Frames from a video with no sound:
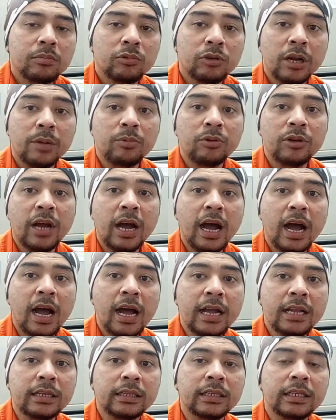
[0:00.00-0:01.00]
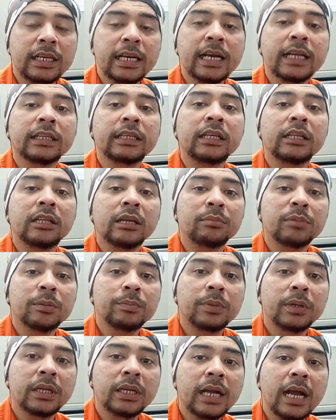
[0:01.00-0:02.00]
Mudah-mudahan dengan kita
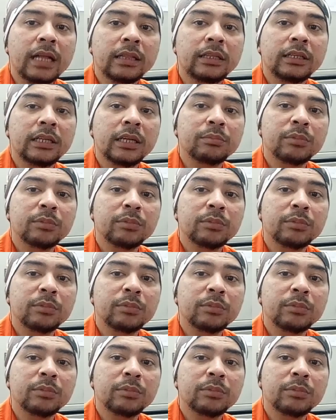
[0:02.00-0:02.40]
memperingati